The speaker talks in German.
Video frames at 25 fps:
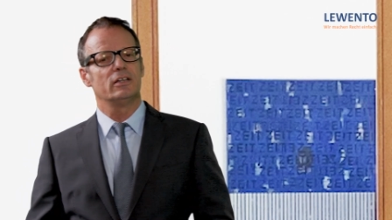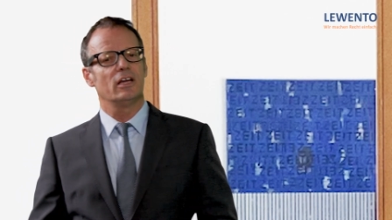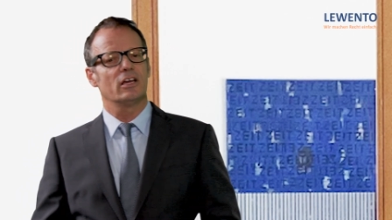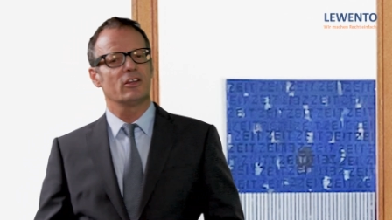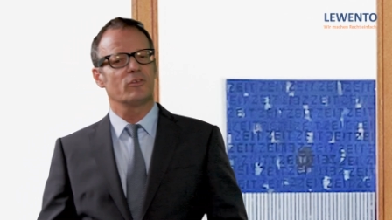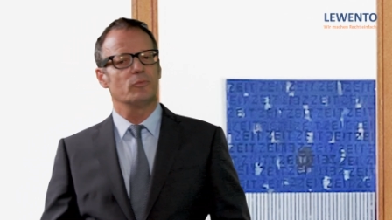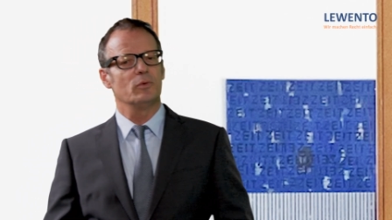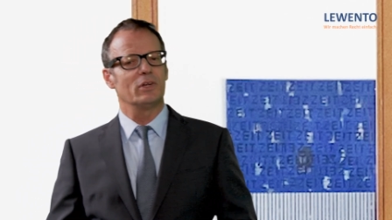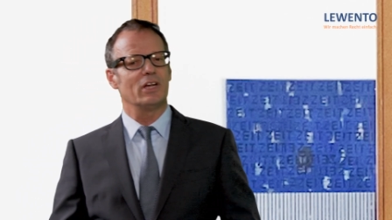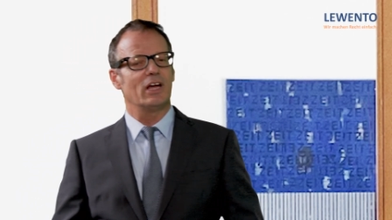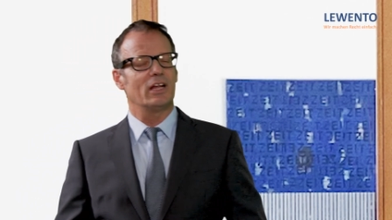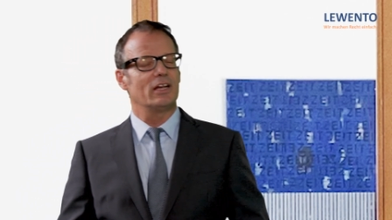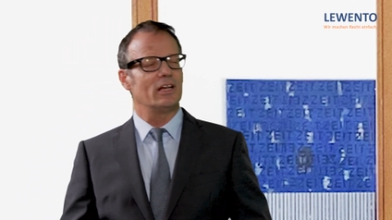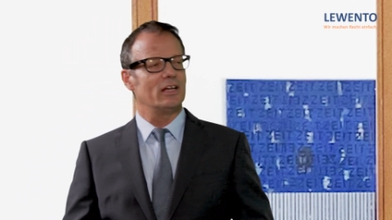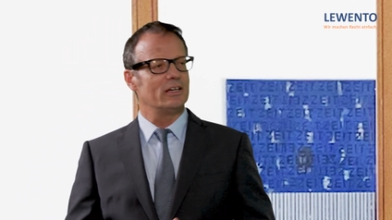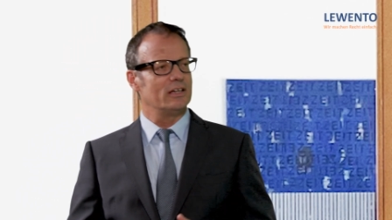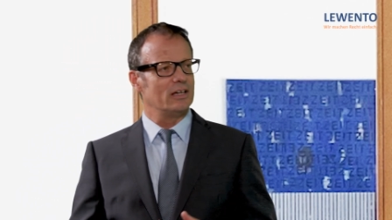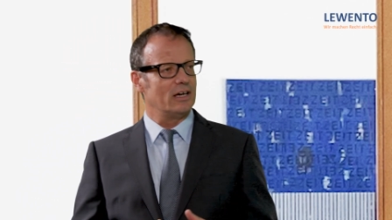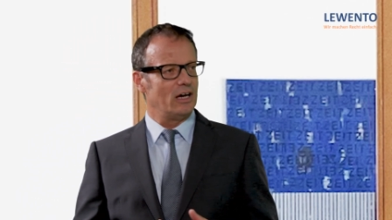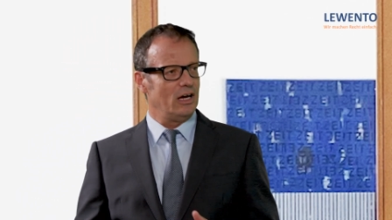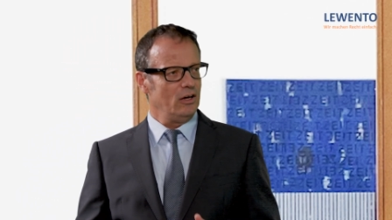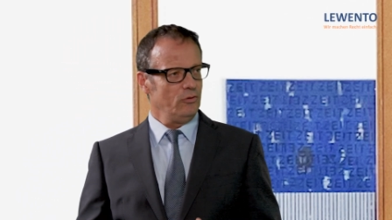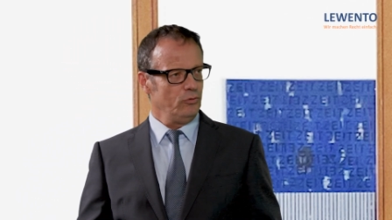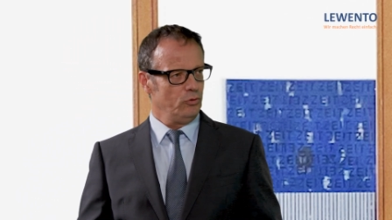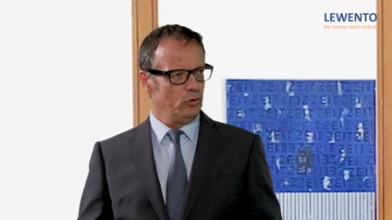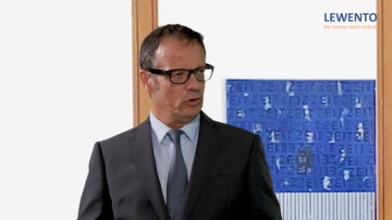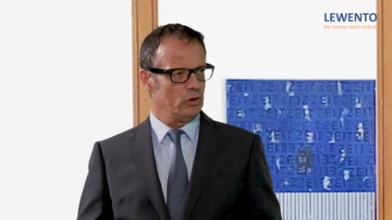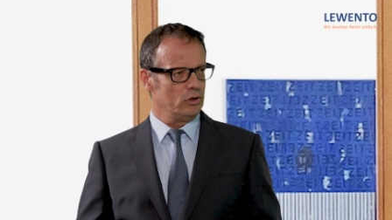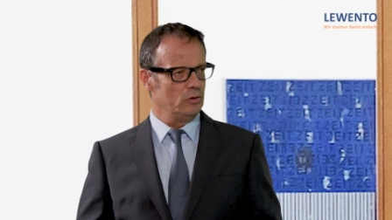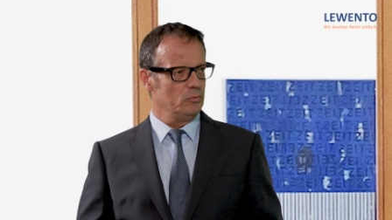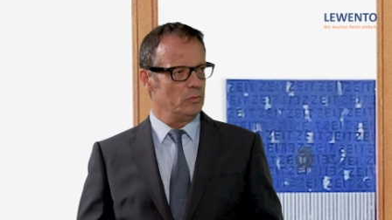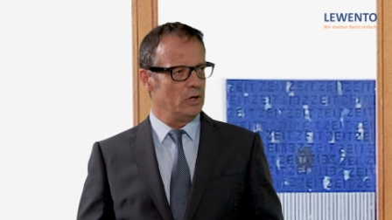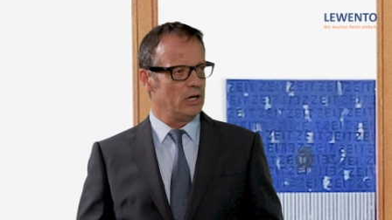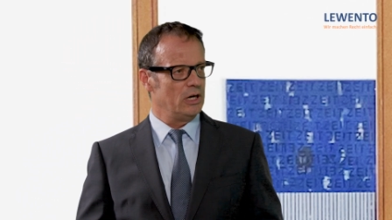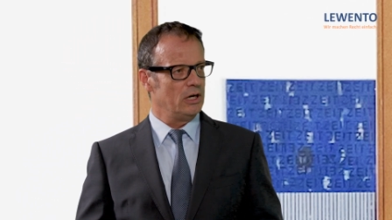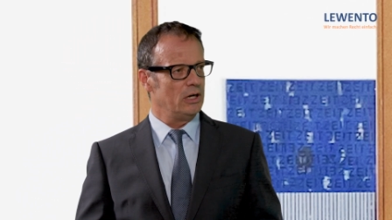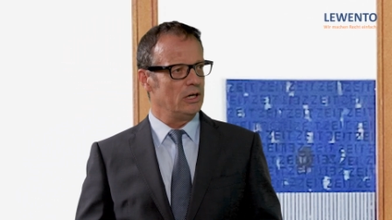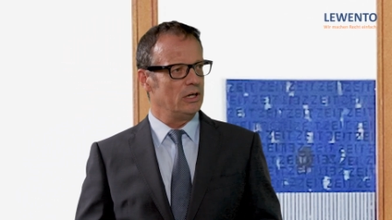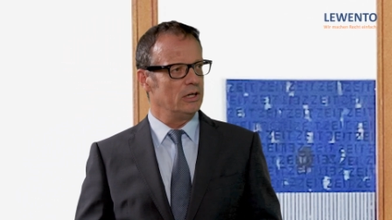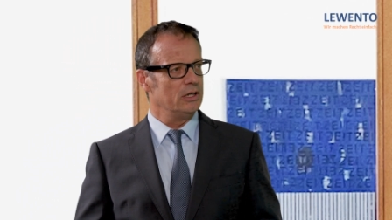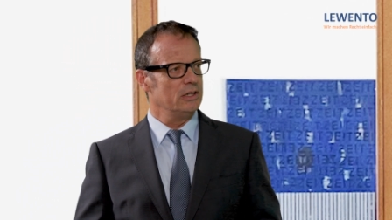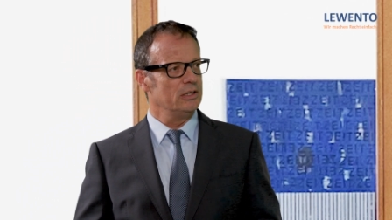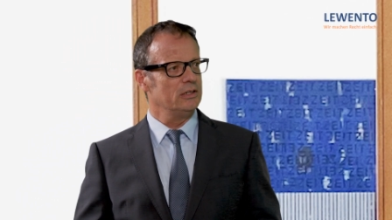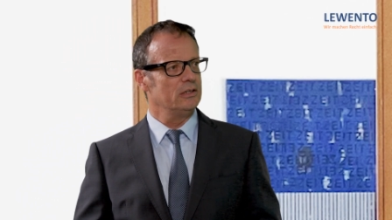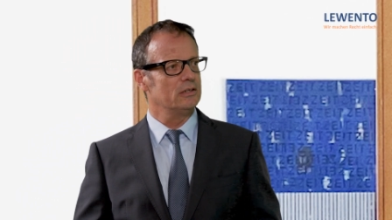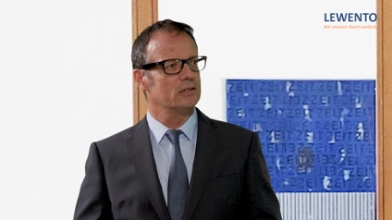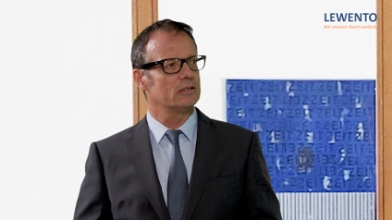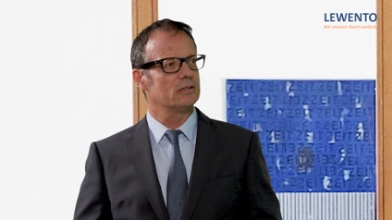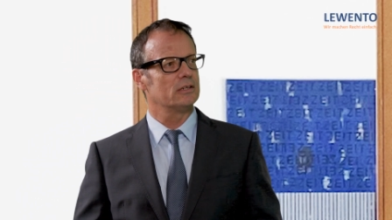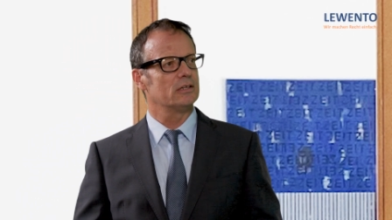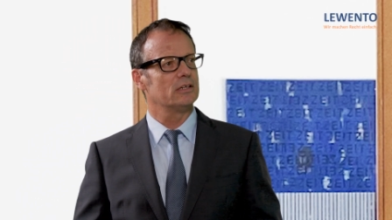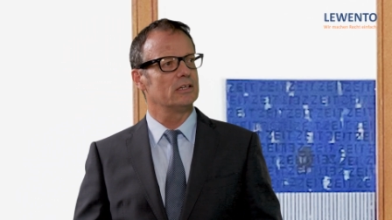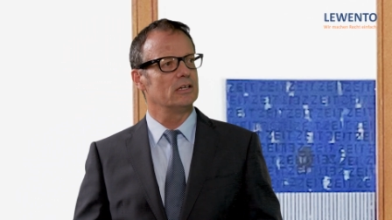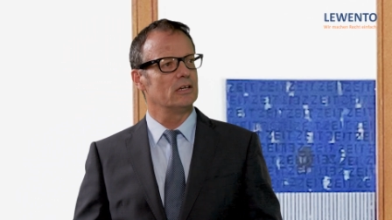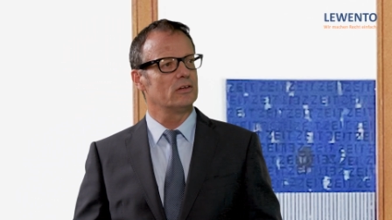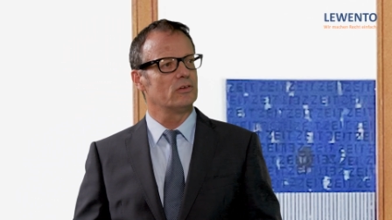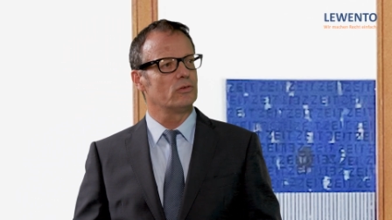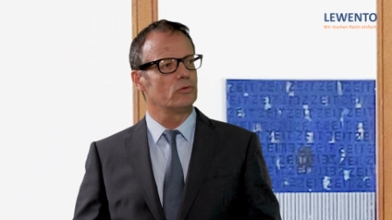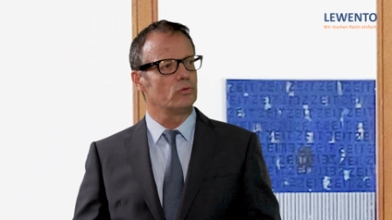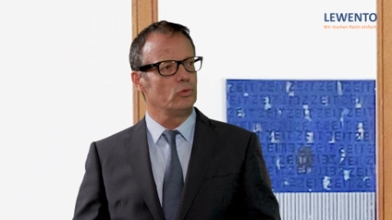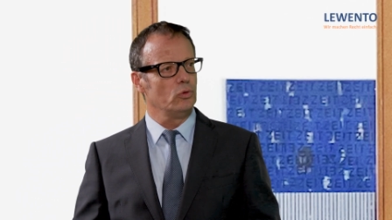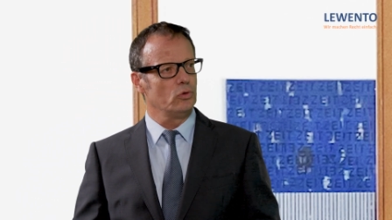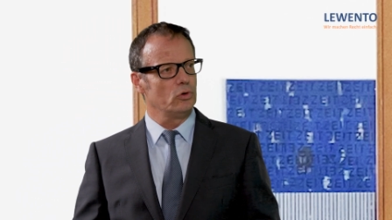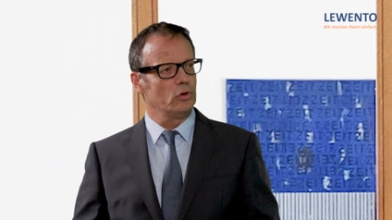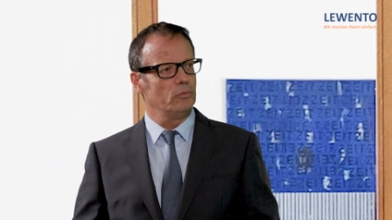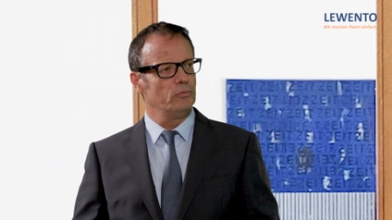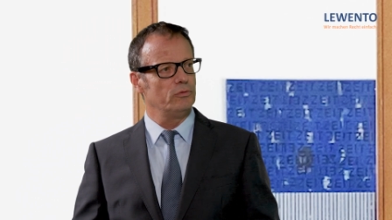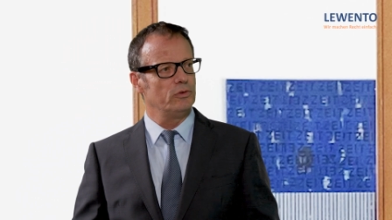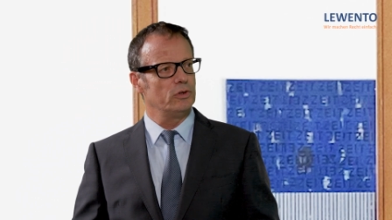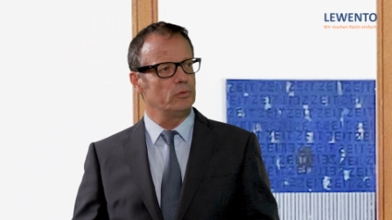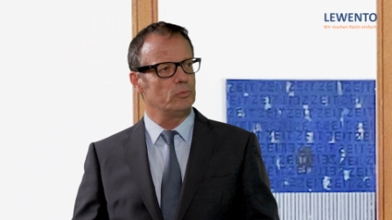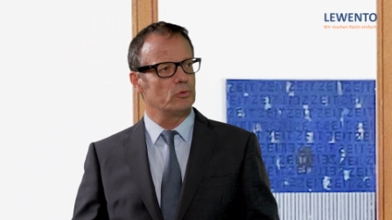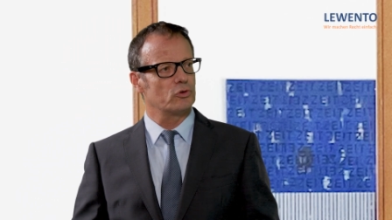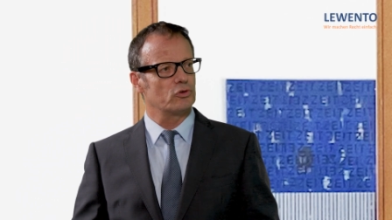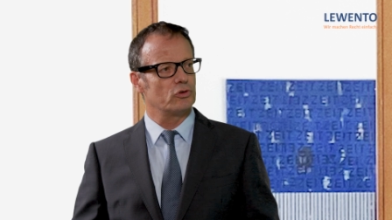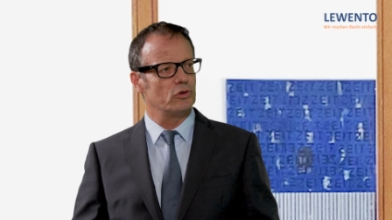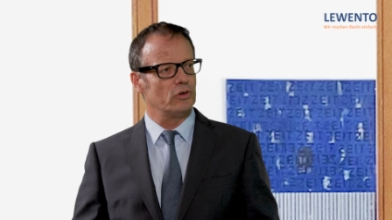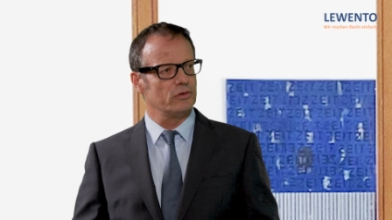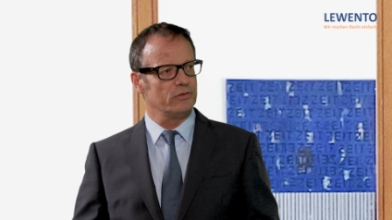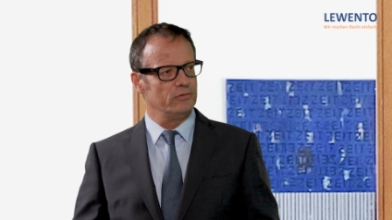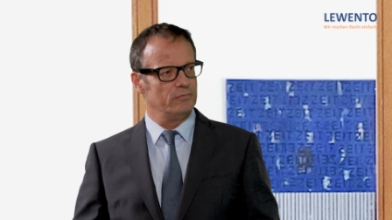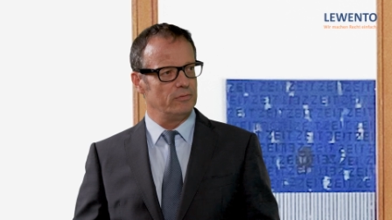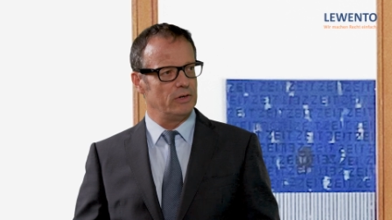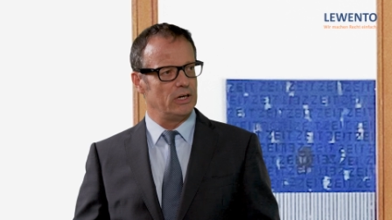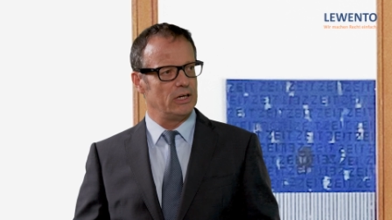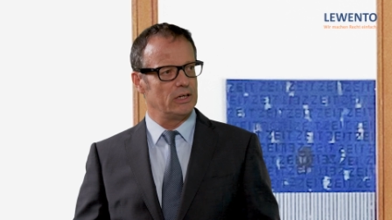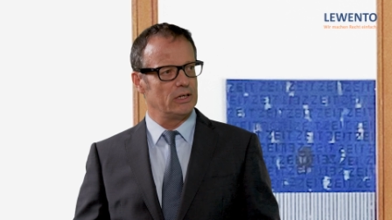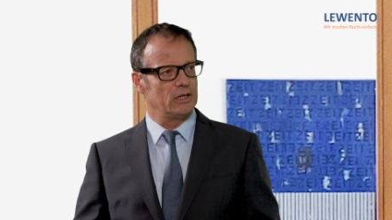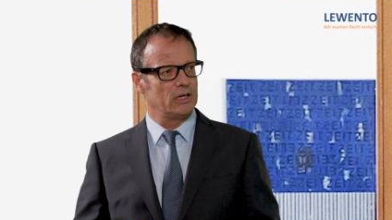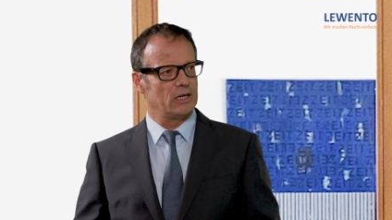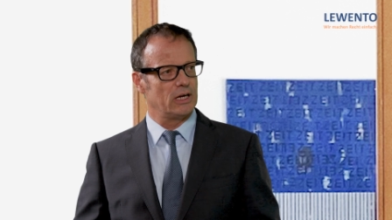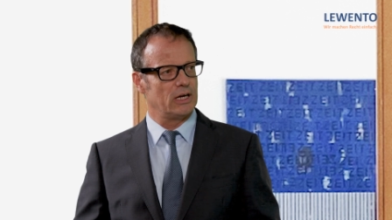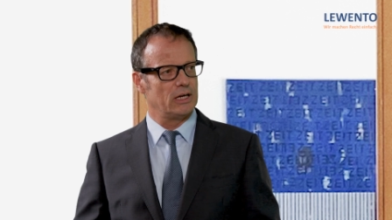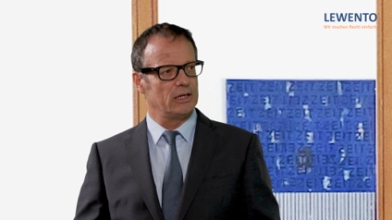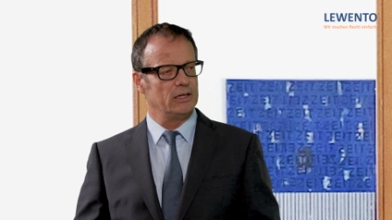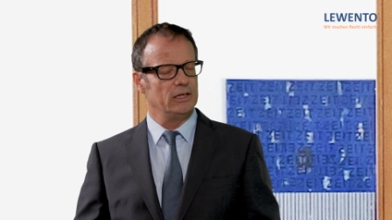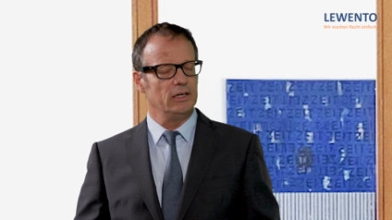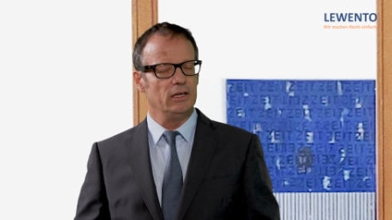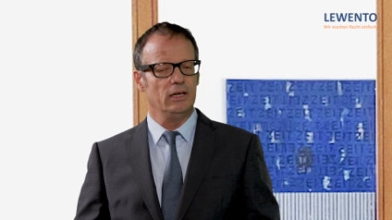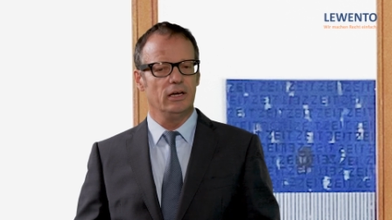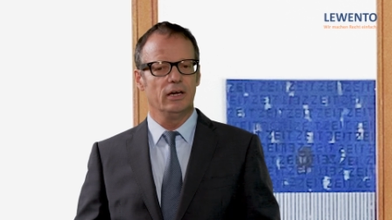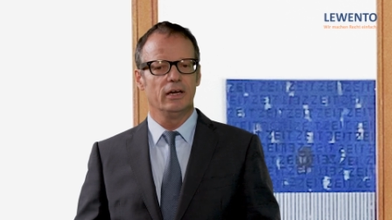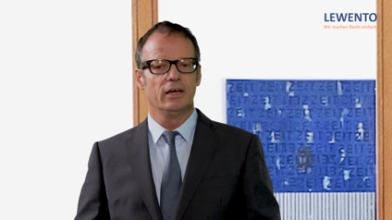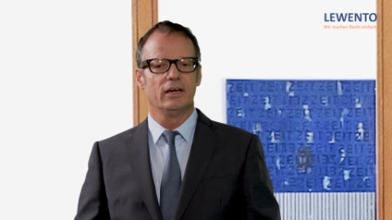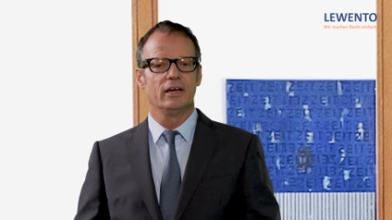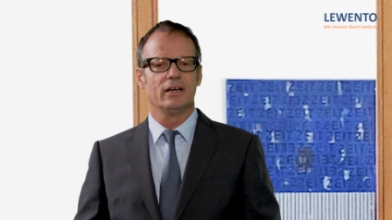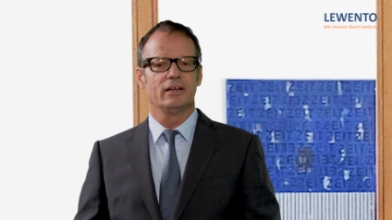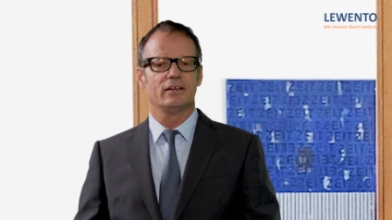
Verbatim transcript: dass mit einer Dreiviertelmehrheit jetzt zukünftig beschlossen werden kann,